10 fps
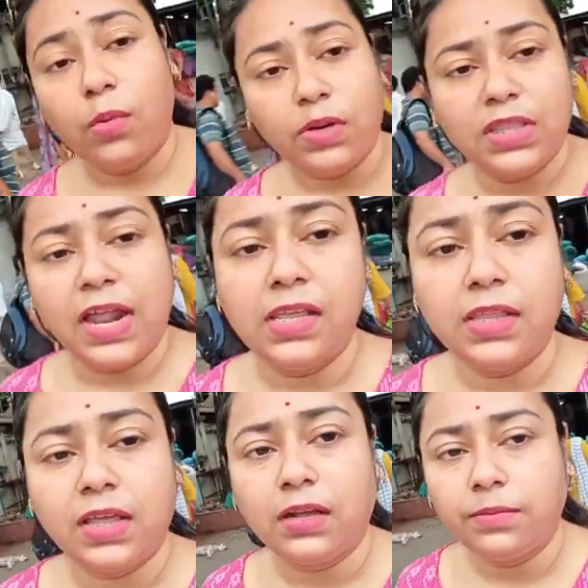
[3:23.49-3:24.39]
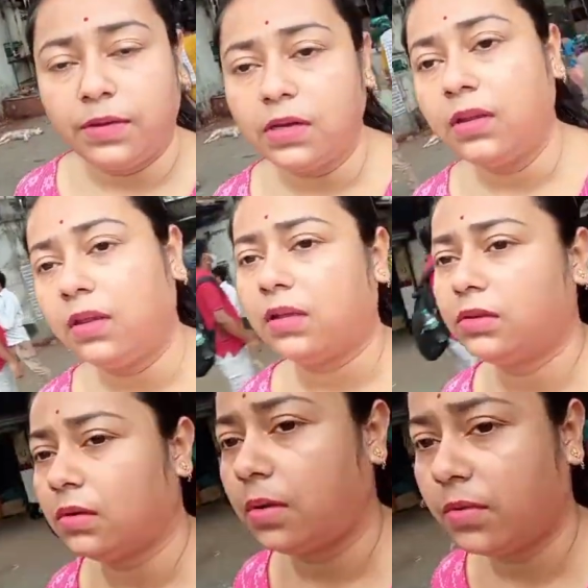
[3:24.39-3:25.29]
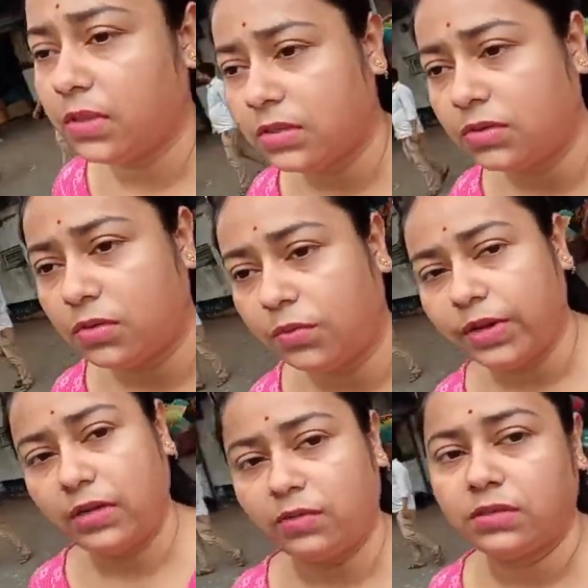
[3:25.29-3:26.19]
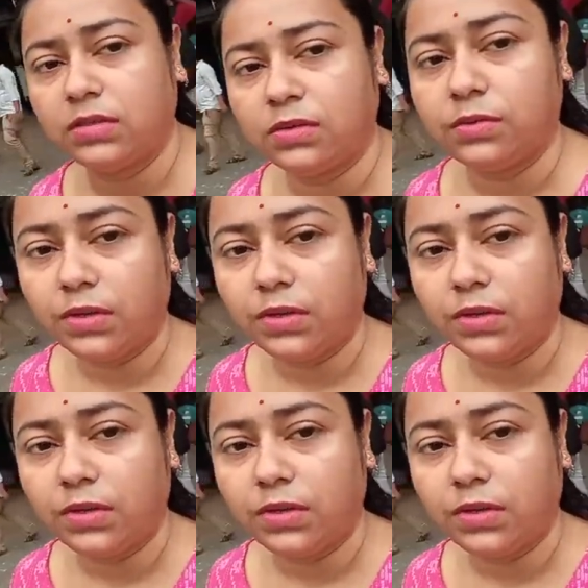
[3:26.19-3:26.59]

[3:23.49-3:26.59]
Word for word: উনি দাঁড়িয়ে থাকবেন তো আমাদের জন্য ওয়েট করছেন